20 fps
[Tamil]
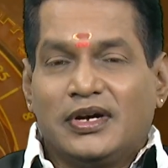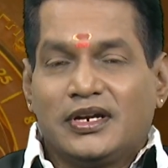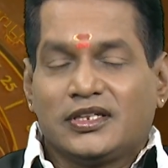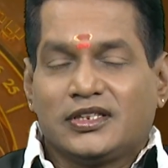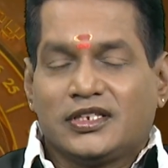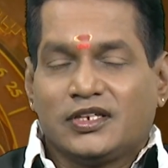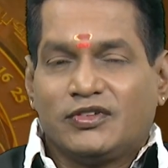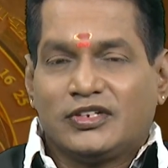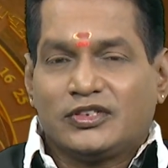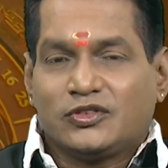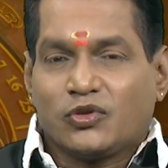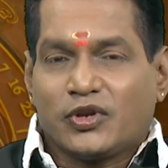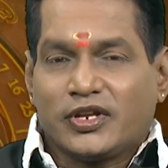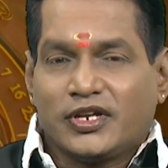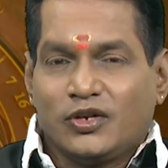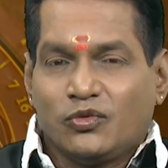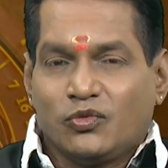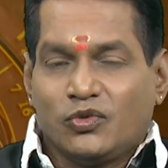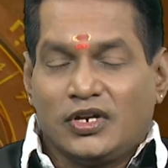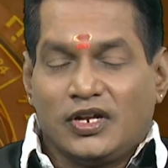
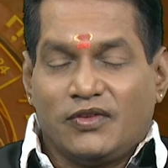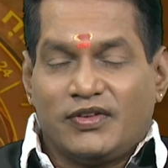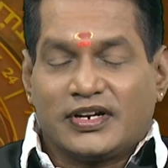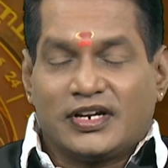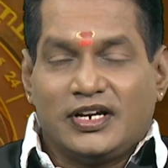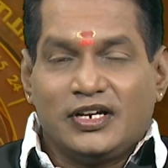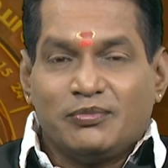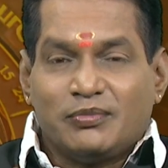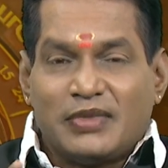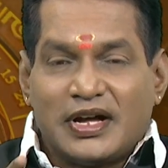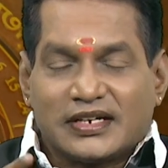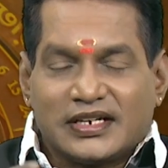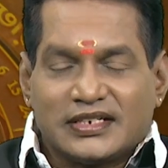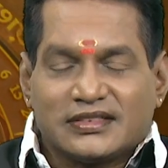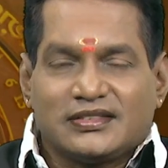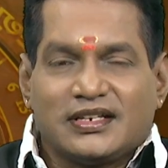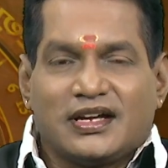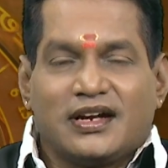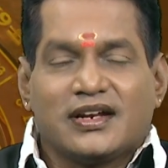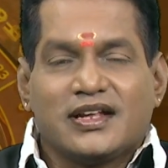மருத்துவத்துறையில் உள்ளவர்கள்
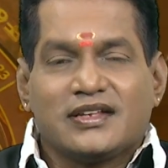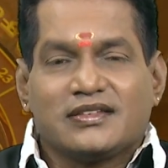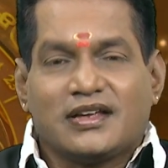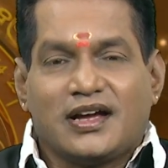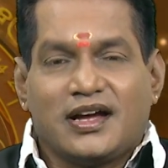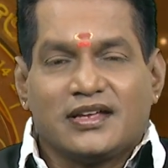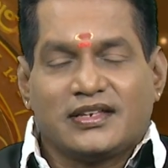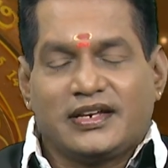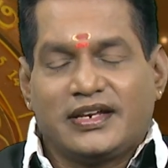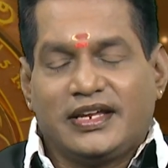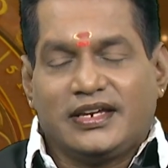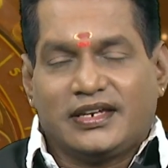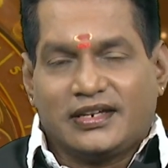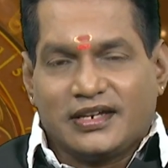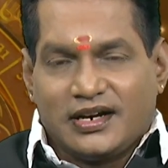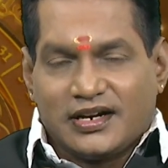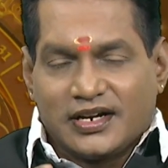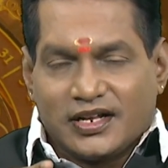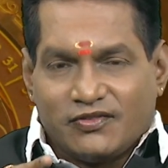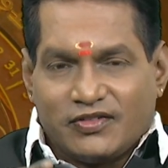மகத்தான
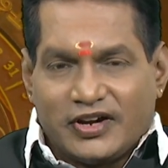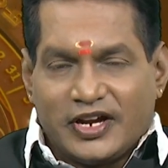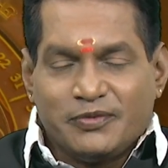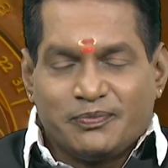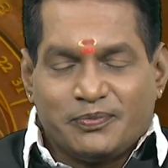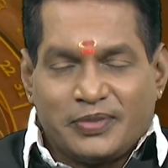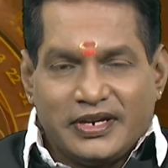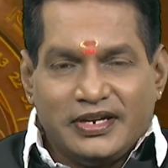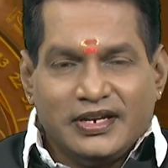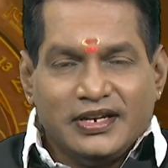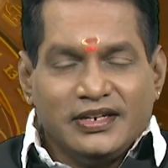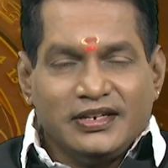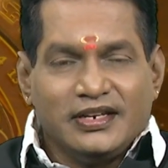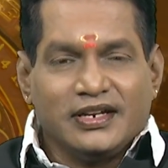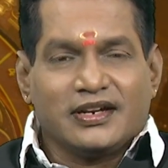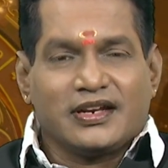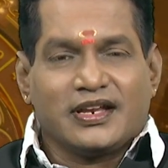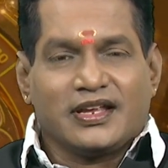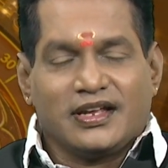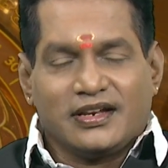சாதனைக்கான வாய்ப்பை
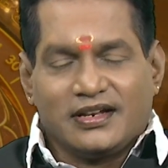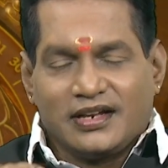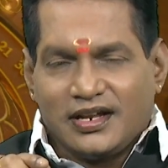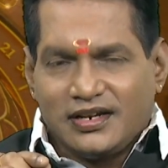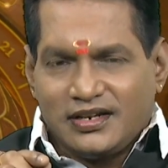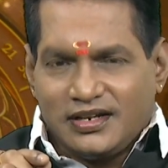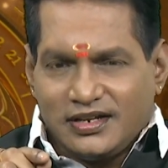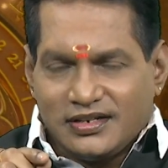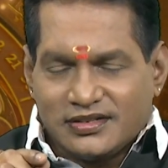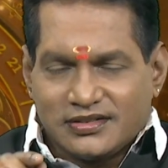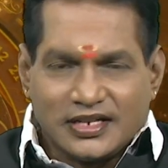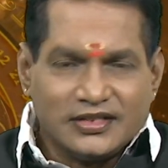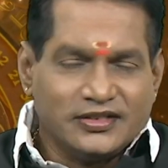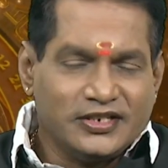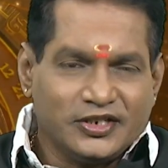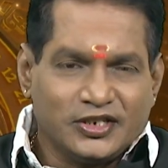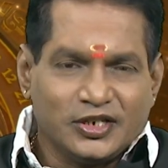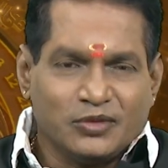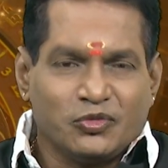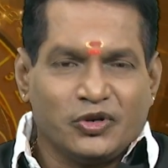இன்றைய நாளில்
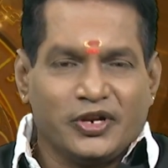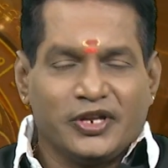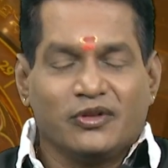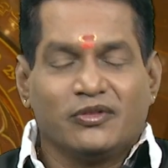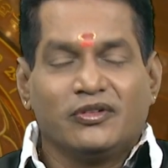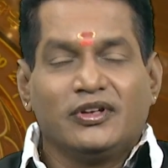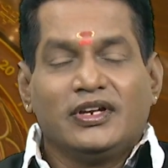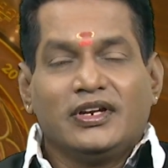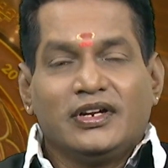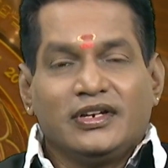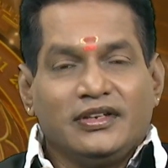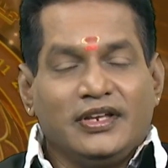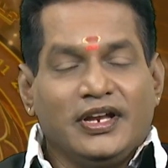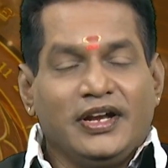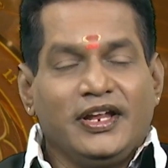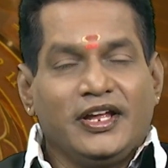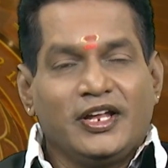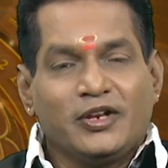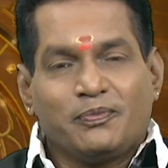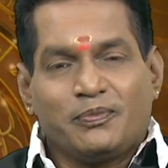சந்திக்க முடியும்
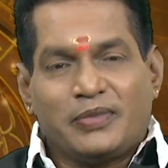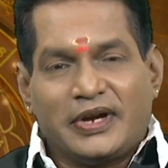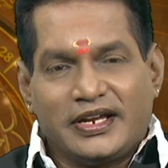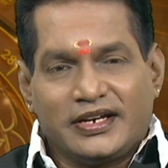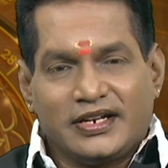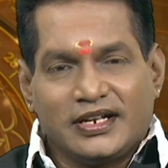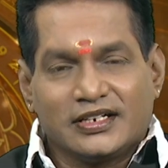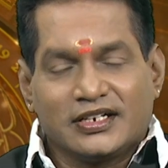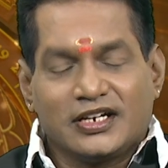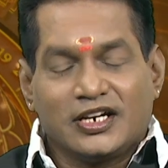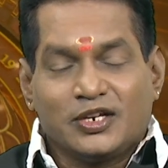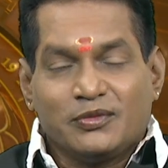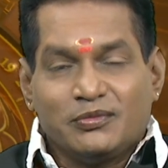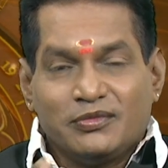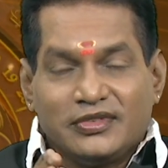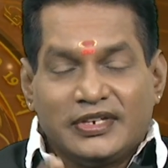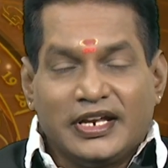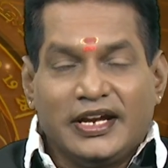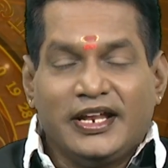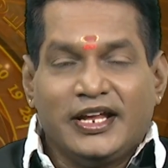திடீர்
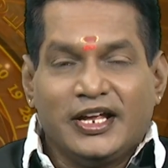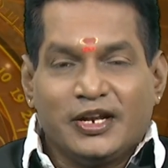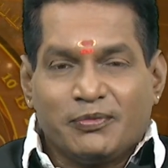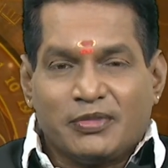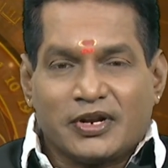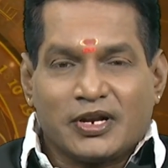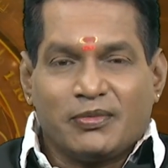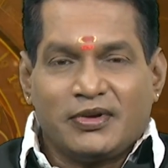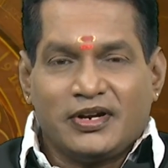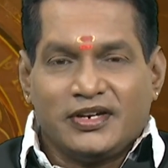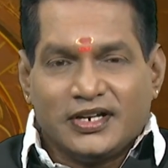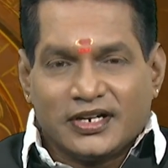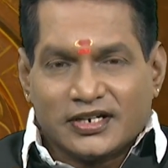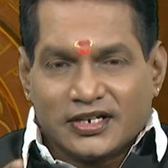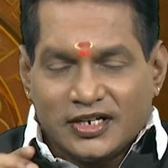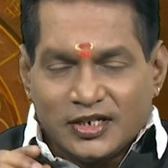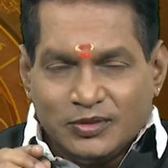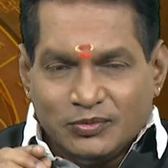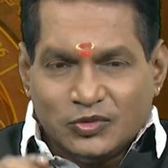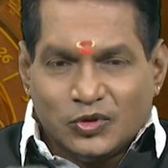பயணங்களும் திடீர்
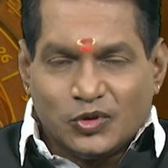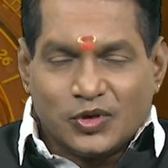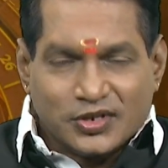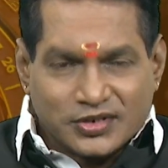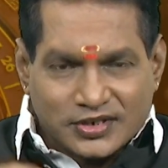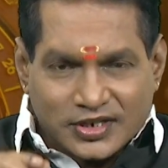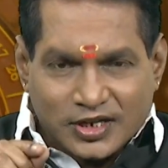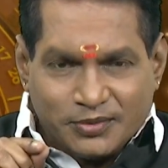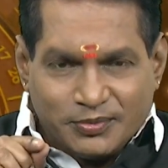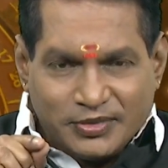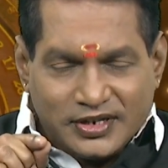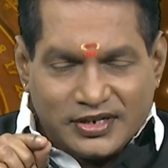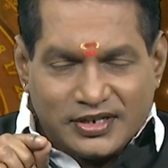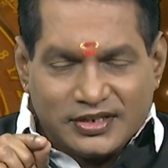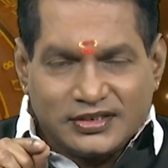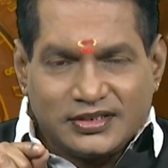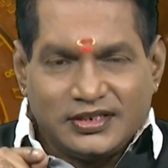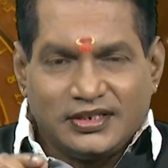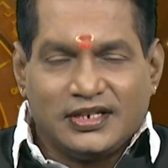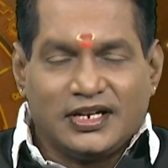பிரபல்யங்களும் ஒரு சில
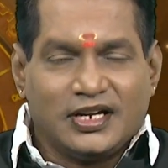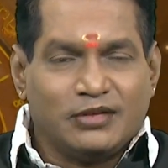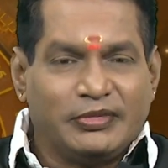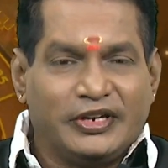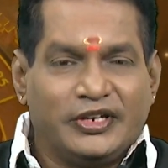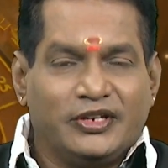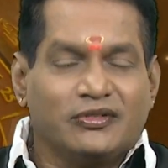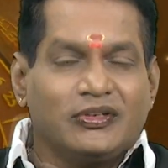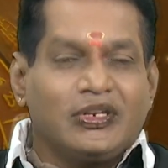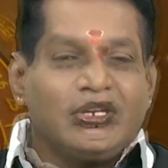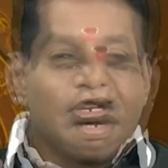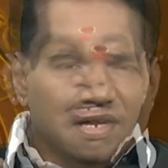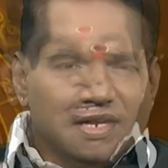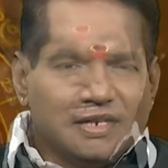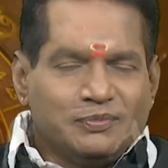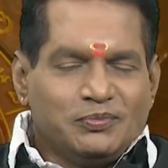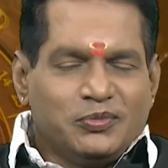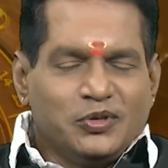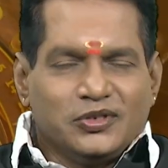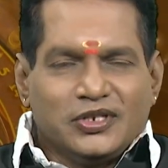பேருக்கு அமையும்
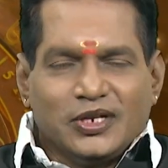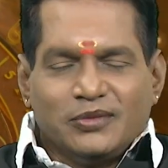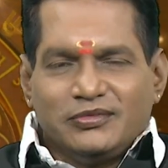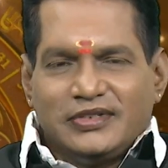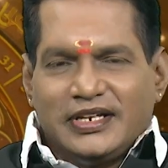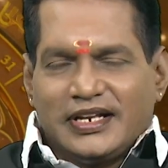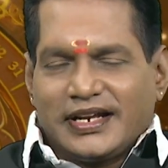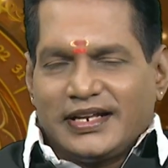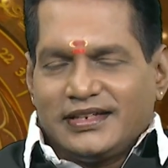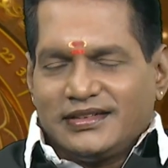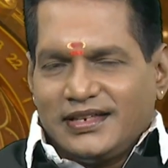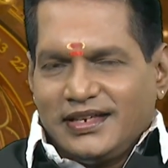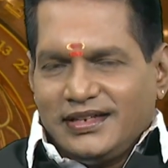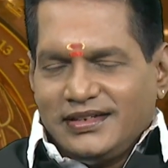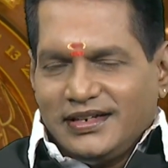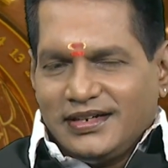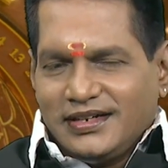அற்புதம் நிறைந்த